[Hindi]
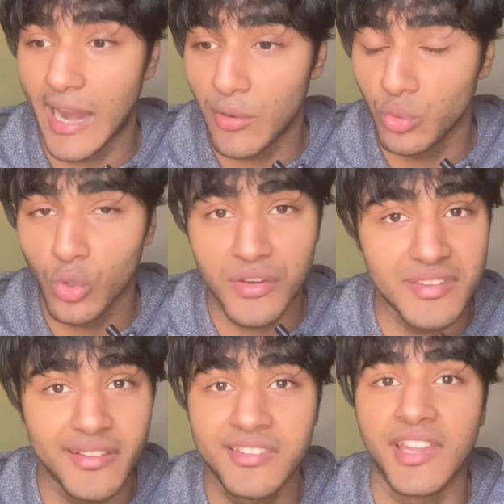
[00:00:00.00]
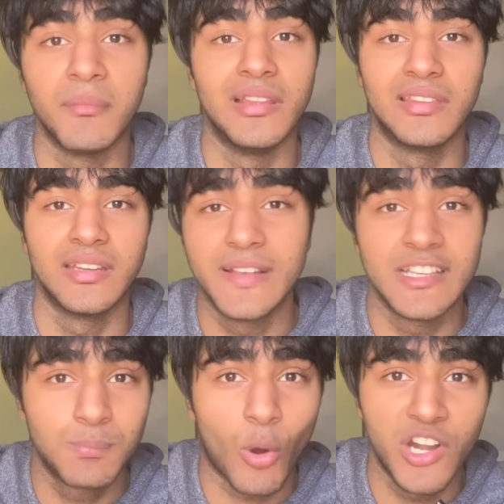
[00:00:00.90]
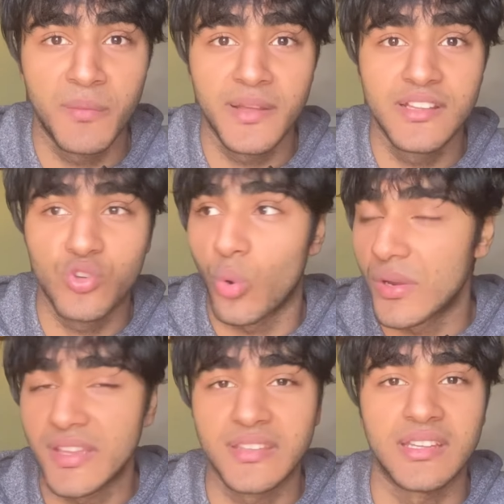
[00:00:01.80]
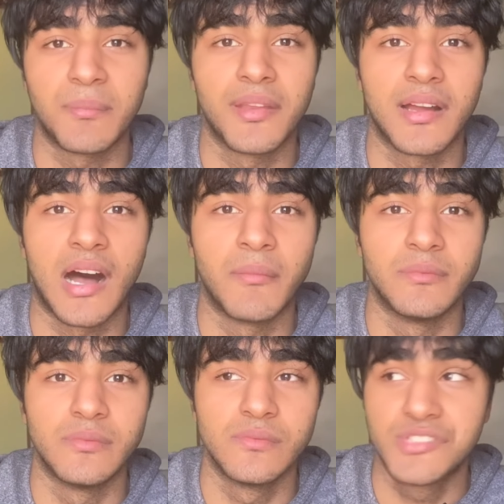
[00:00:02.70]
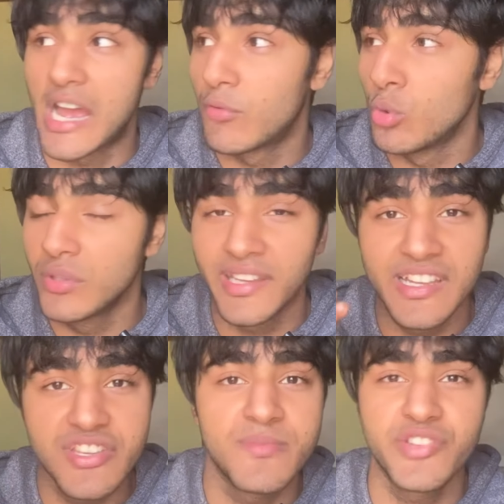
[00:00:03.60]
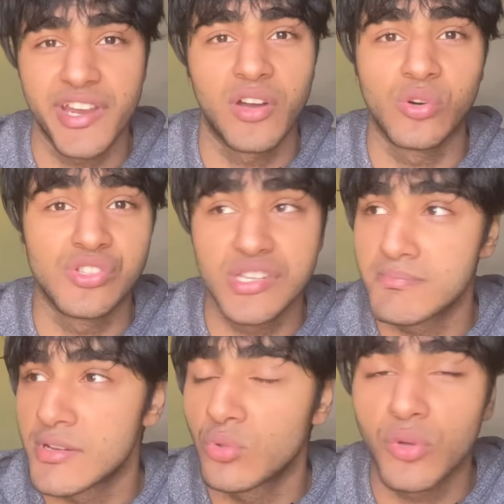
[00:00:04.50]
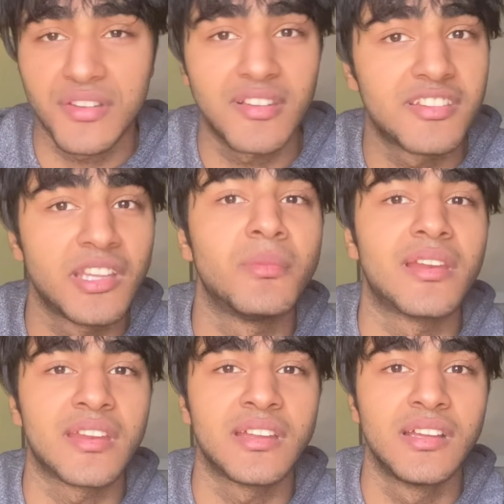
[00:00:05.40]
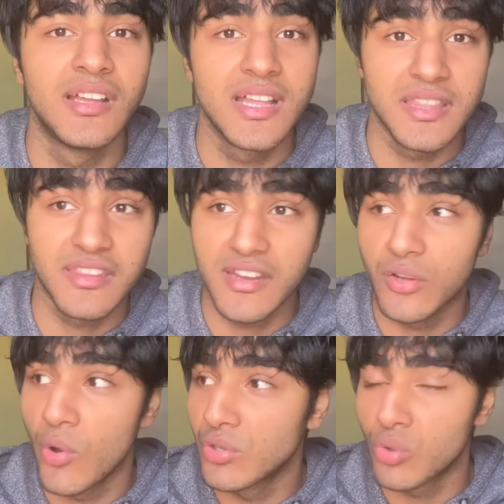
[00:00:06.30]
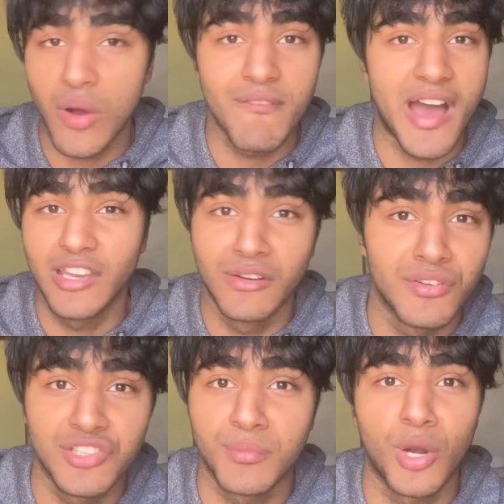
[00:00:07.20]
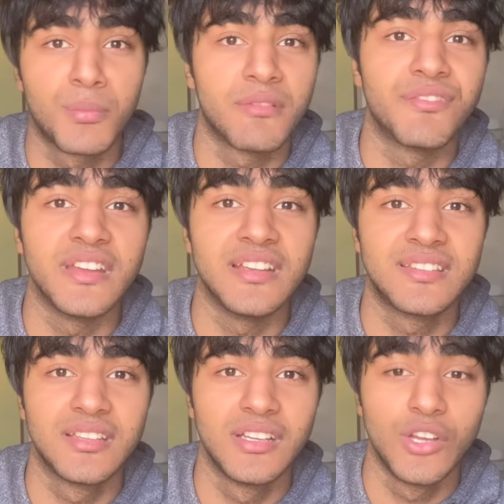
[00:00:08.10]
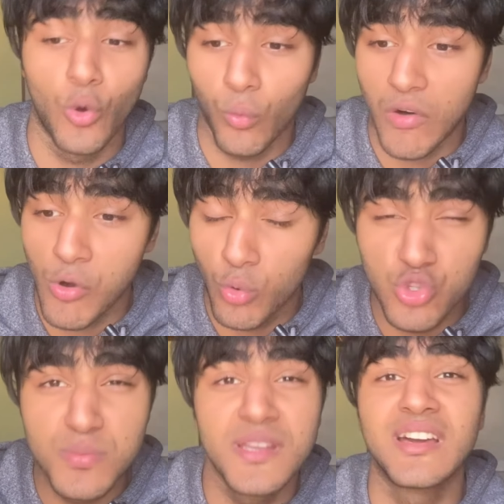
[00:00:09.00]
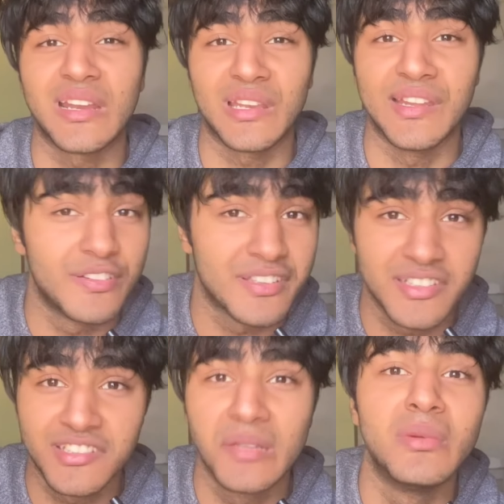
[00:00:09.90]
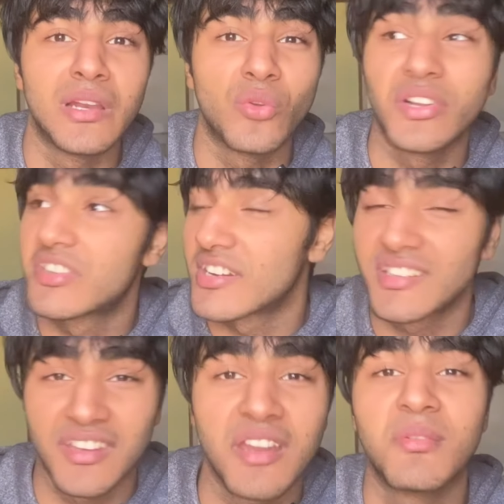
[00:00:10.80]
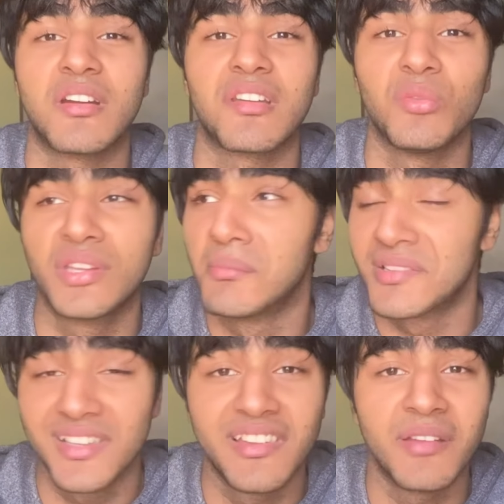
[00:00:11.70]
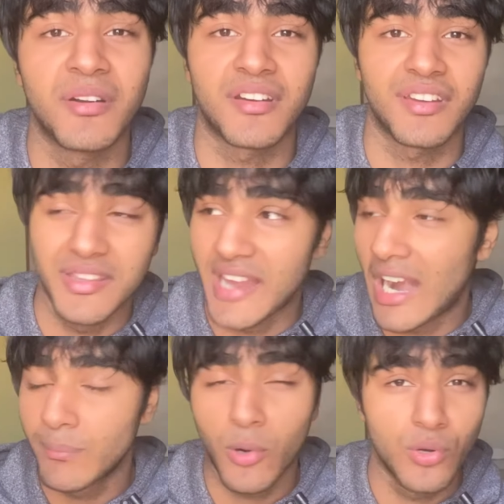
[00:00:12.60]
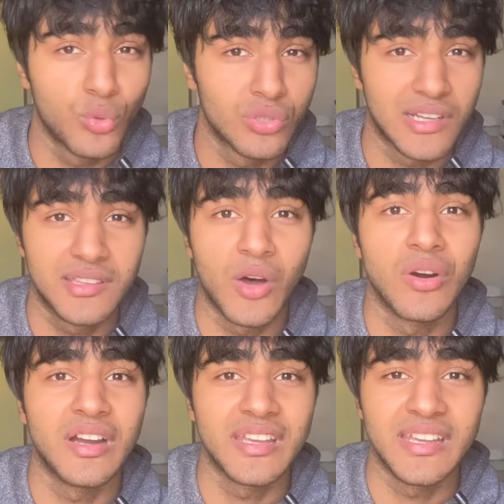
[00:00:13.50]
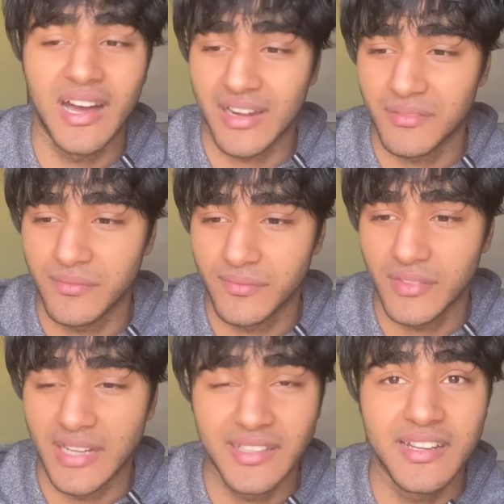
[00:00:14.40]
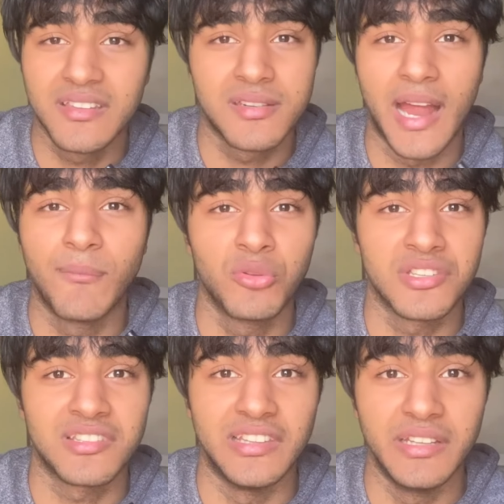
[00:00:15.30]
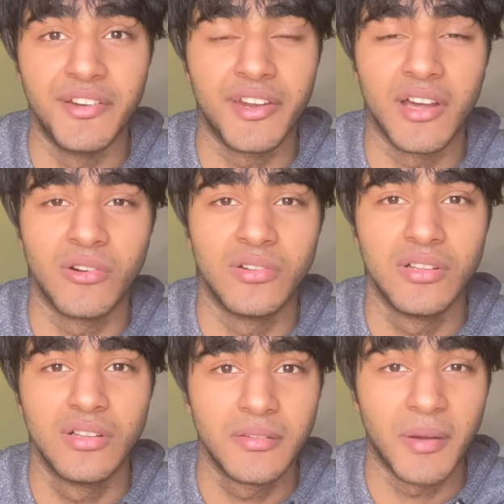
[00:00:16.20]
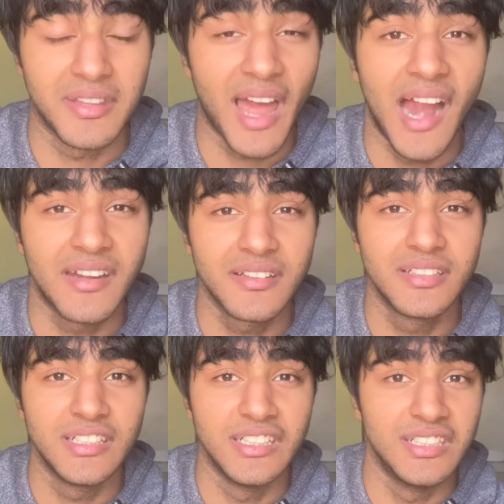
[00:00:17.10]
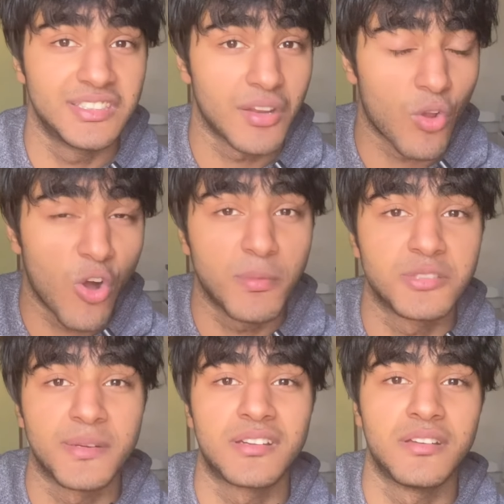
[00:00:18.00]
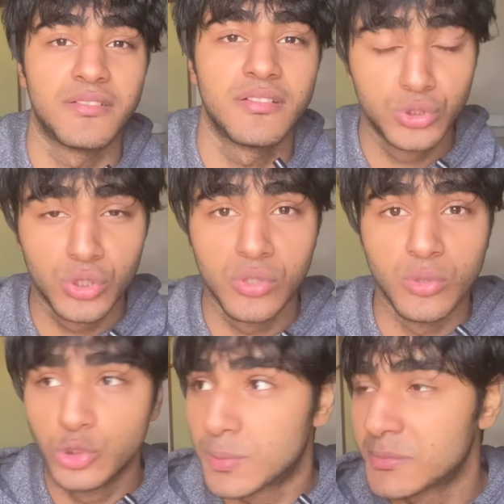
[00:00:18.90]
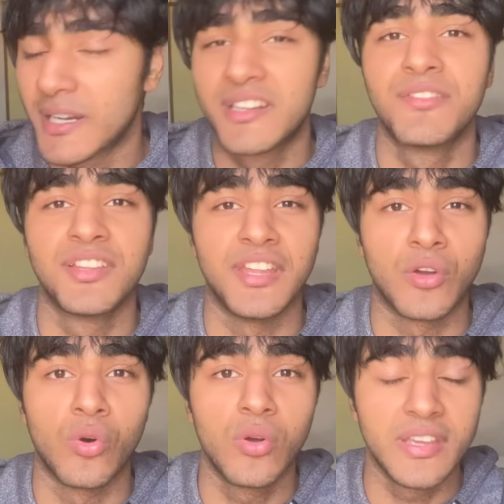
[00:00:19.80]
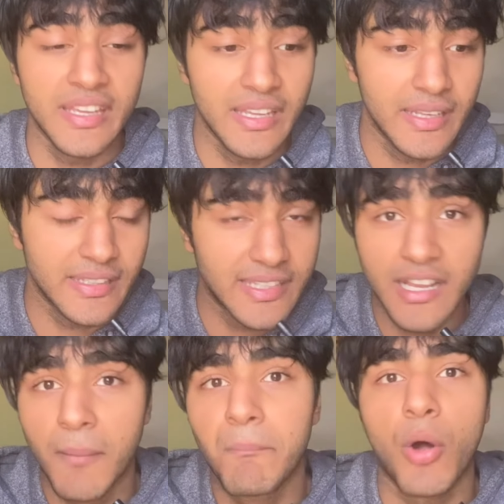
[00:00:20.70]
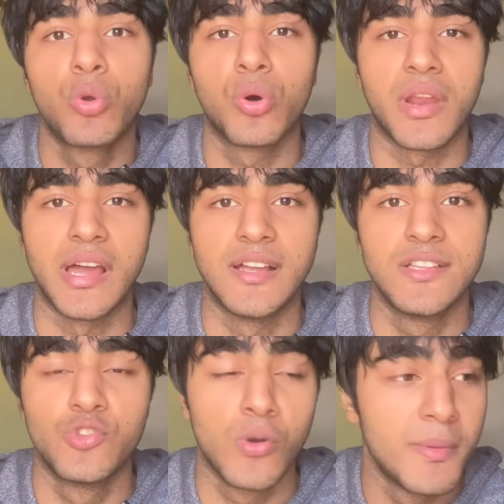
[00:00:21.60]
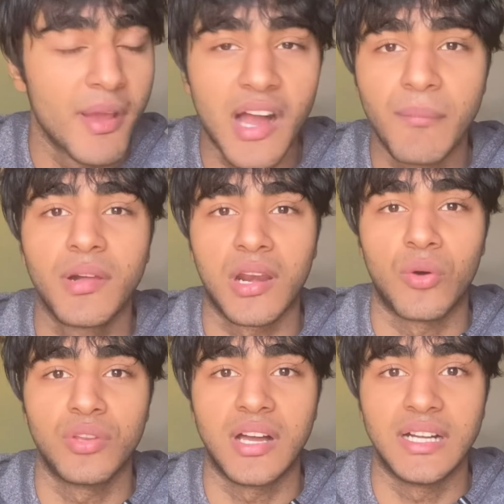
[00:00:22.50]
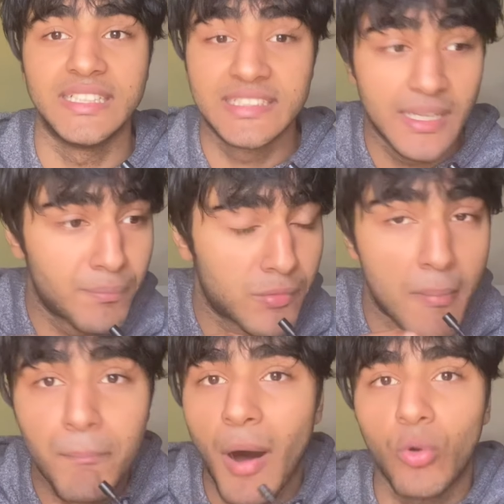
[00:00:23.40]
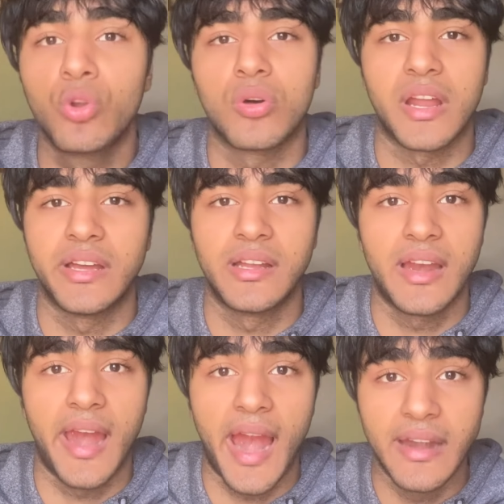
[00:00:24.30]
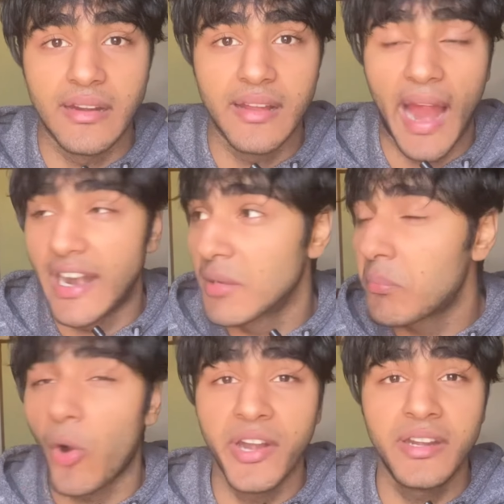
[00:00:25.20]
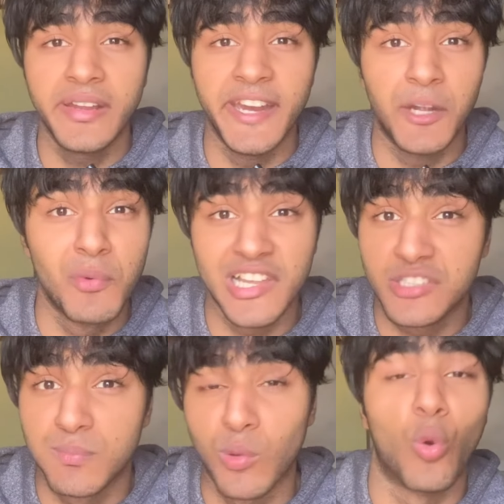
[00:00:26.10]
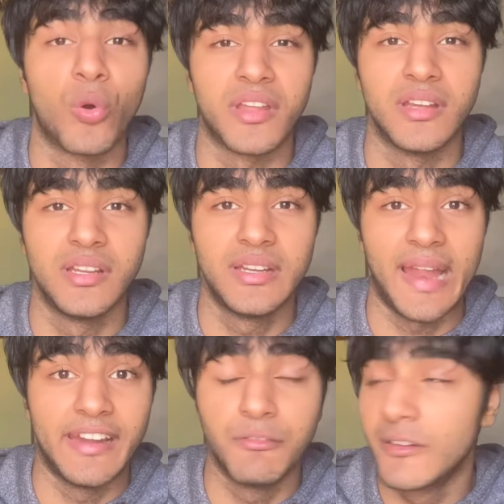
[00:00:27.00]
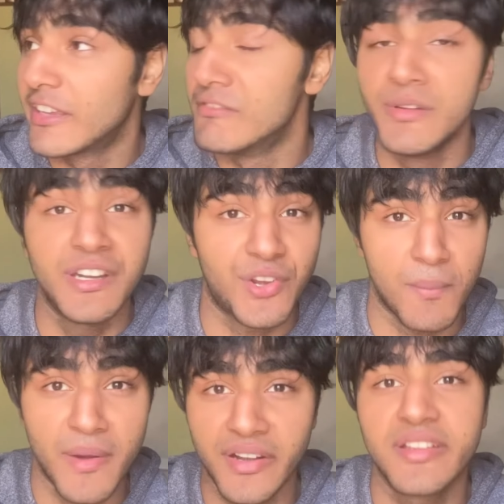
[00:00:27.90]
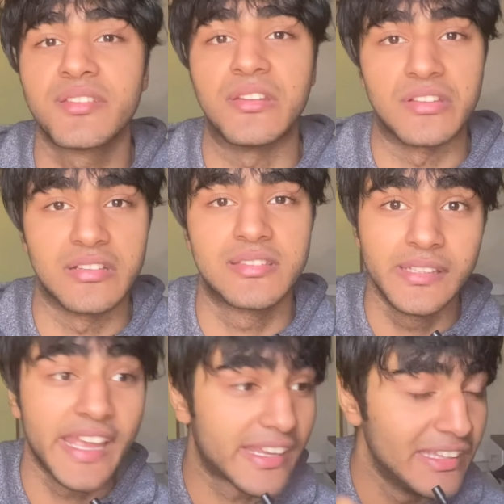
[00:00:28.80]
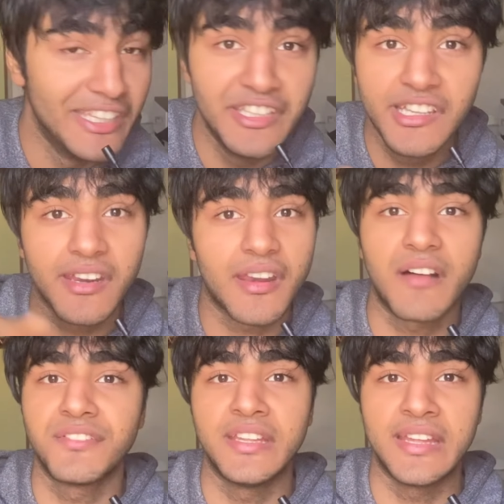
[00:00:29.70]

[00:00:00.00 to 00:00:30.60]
एंड उनको रिजल्ट नहीं मिलते इस पॉइंट पे छोड़ देते हैं अपना काम चाहे वो उनके लिए जिम जाना हो जिम में उनको रिजल्ट नहीं मिल रहे दे आर गोइंग थ्रू अ वैल्यू ऑफ डिसअपॉइंटमेंट फेस वो कुछ भी कर ले रिजल्ट नहीं मिल रहे उनकी स्ट्रेंथ नहीं बढ़ रही उनकी मसल नहीं बढ़ रही एट दैट पॉइंट उनको लगता होगा कि यार आई थिंक इट्स टाइम टू जस्ट लीव इट नाउ बट दैट इज अ रॉन्ग पर्सपेक्टिव को उस पर्सपेक्टिव से देखो कि ये कंपाउंड हो रहा है जो भी मैं काम कर रहा हूँ ना ये सब कंपाउंड हो रहा है एंड एट अ पॉइंट इट विल एक्सप्लोर एंड इट विल गिव मी ट्रमेंडस रिजल्ट ये एक लीनियर ग्राफ